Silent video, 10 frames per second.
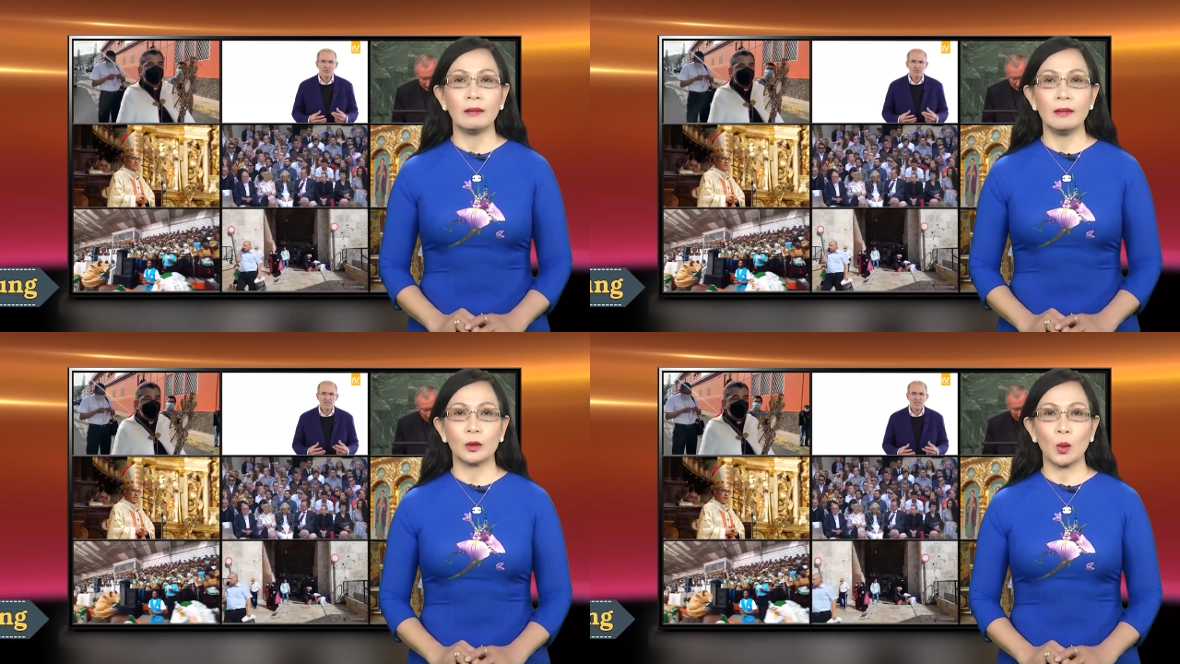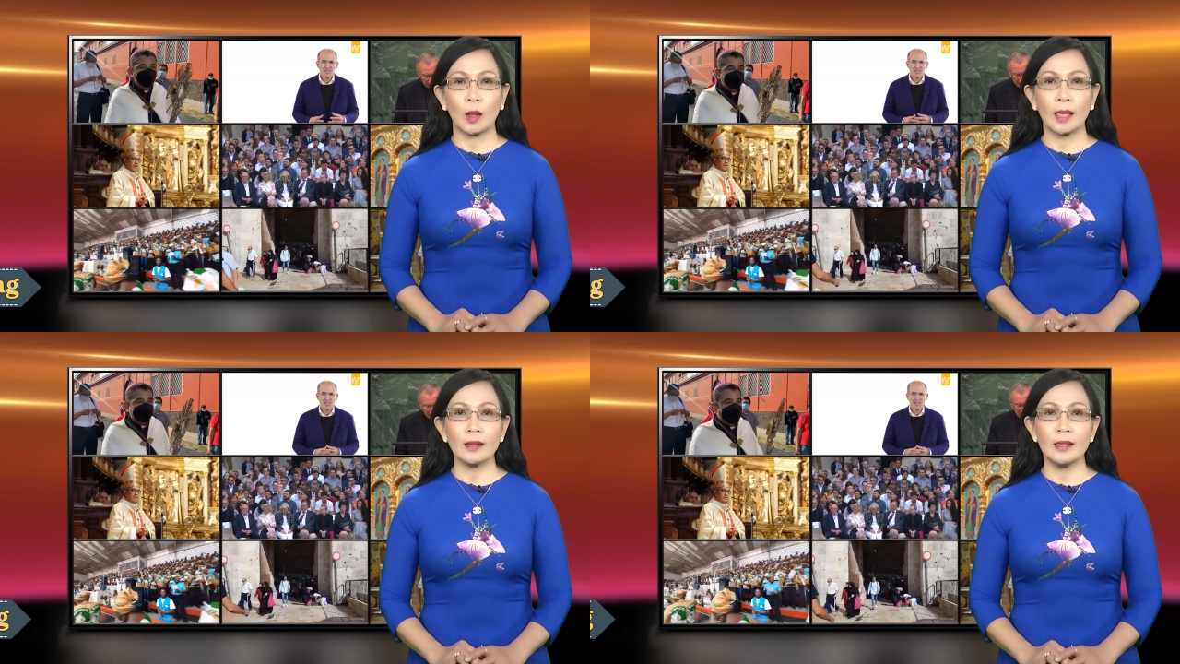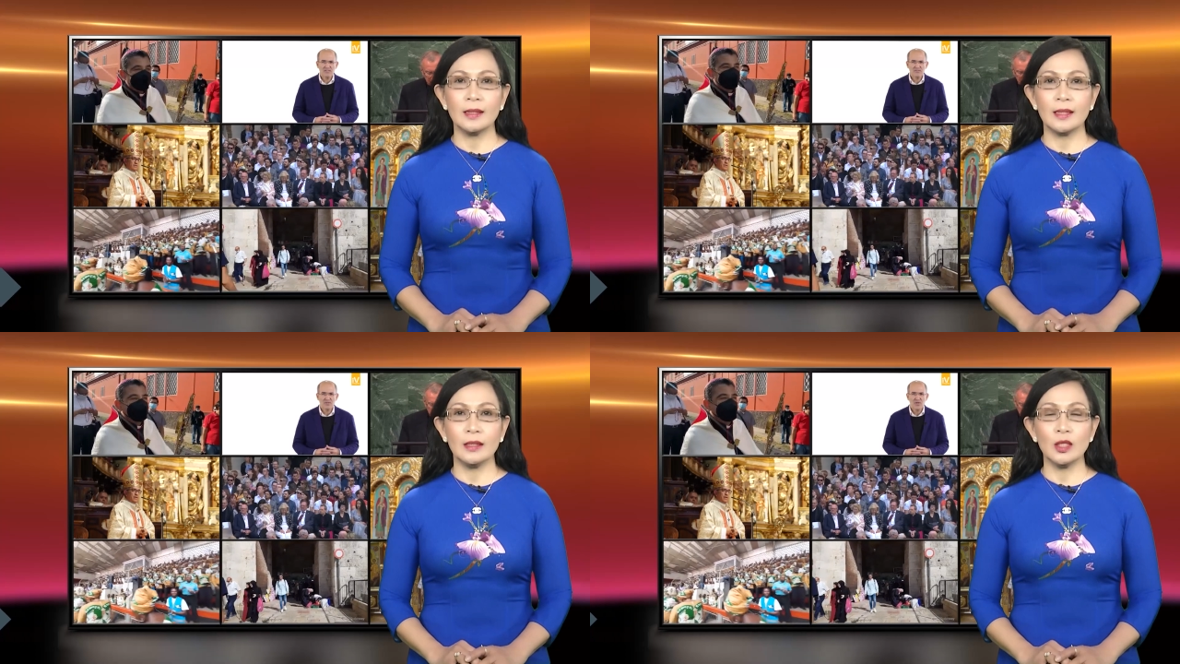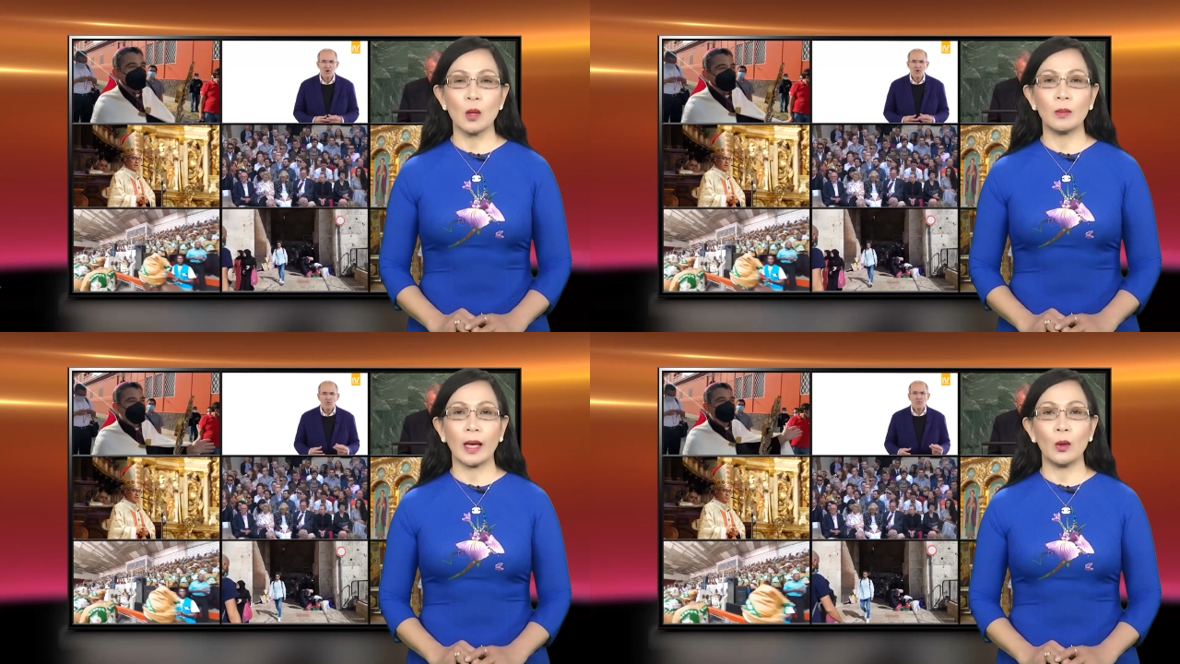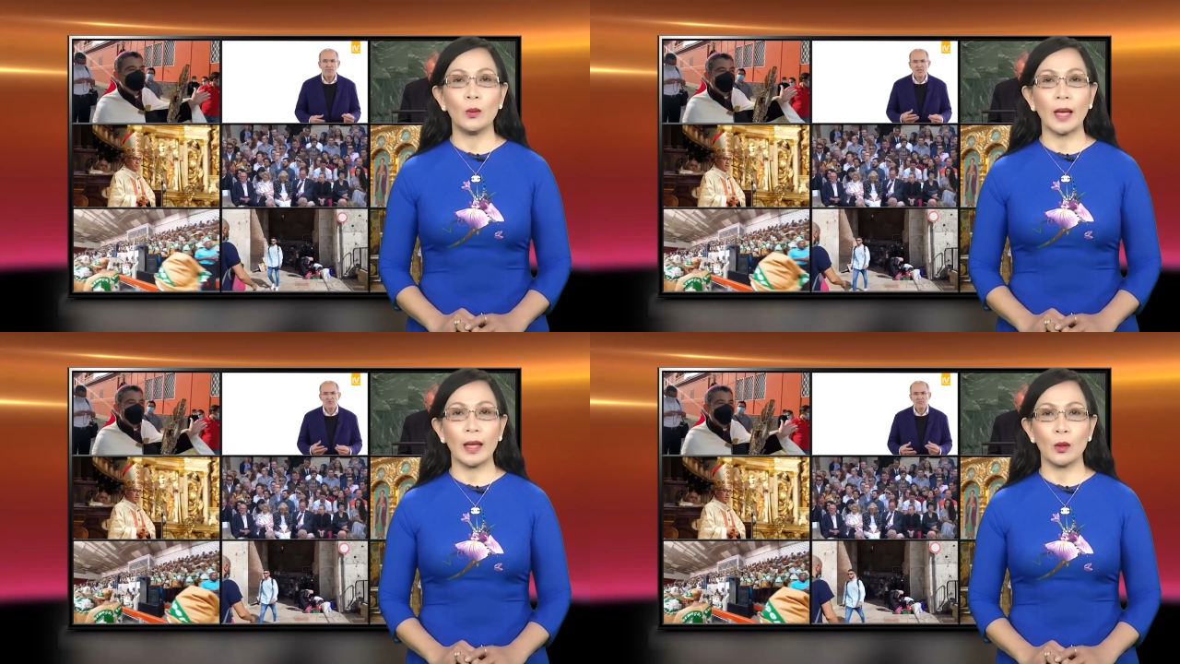Lực thuật các tin chính trong ngày
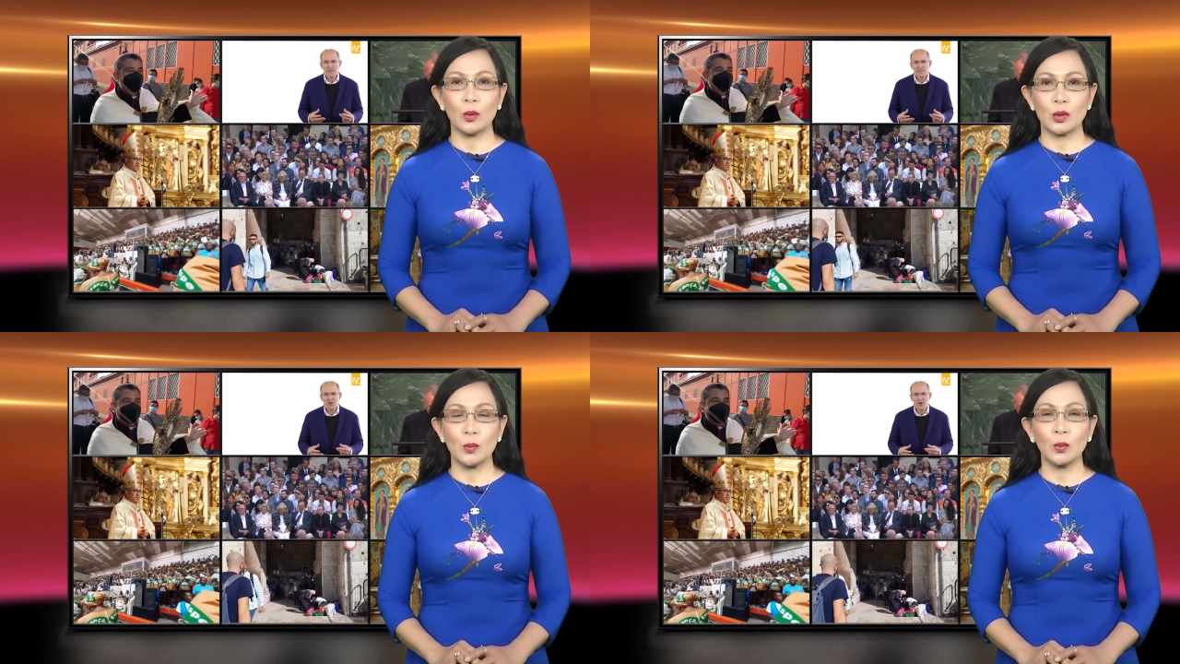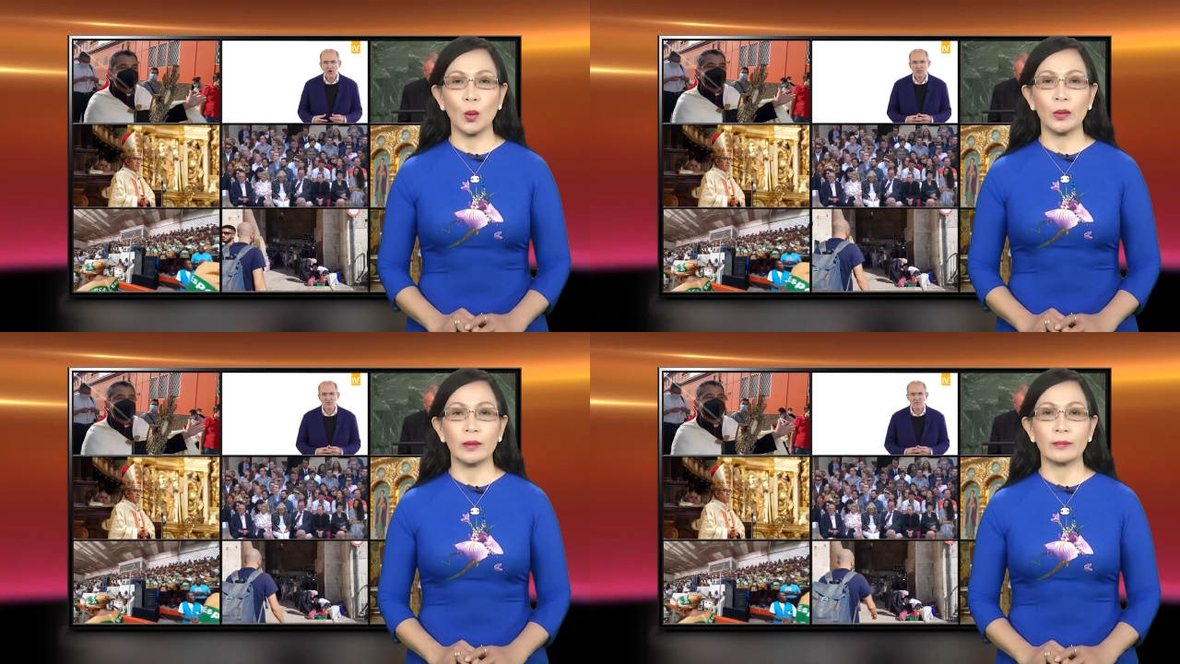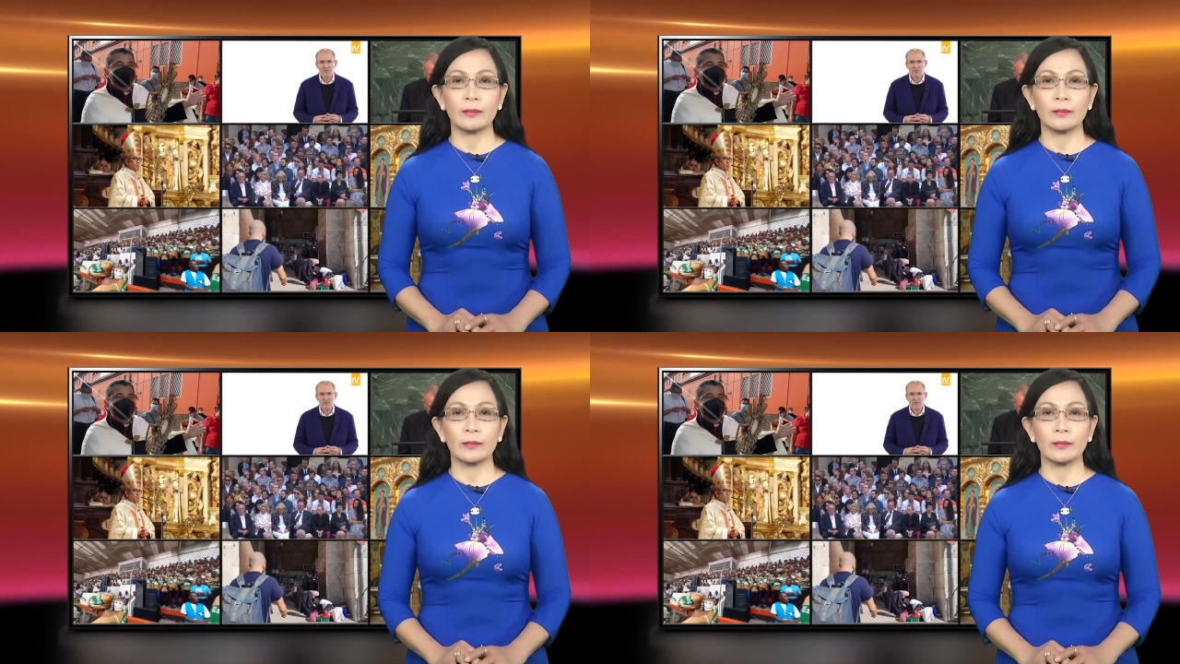hôm nay của chúng tôi.